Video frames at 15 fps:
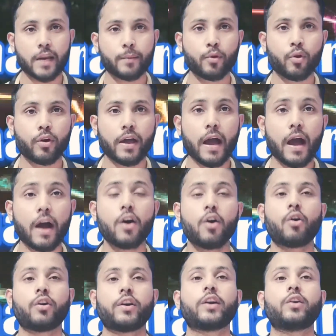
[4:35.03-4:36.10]
प्रचार भी हो गया
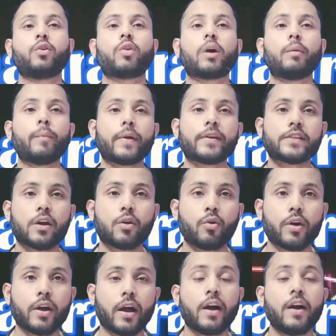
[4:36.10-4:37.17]
और टिकटॉक का भी प्रचार
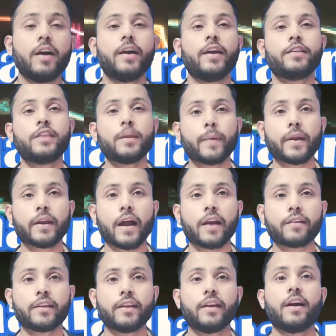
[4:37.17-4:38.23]
हो गया इसी
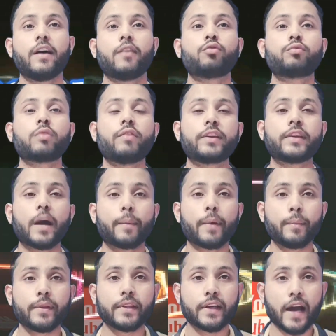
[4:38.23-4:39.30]
प्रकार से उसको
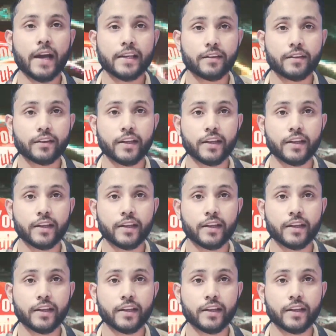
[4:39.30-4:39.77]
विज्ञापन भी दिखाए जा